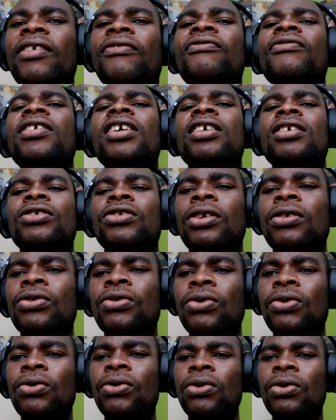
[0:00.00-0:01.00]
Faire en sorte
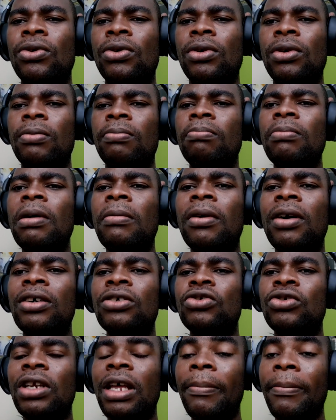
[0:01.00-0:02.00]
que même quand
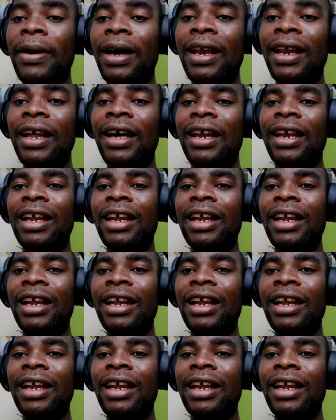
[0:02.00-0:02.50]
tu n'es pas là,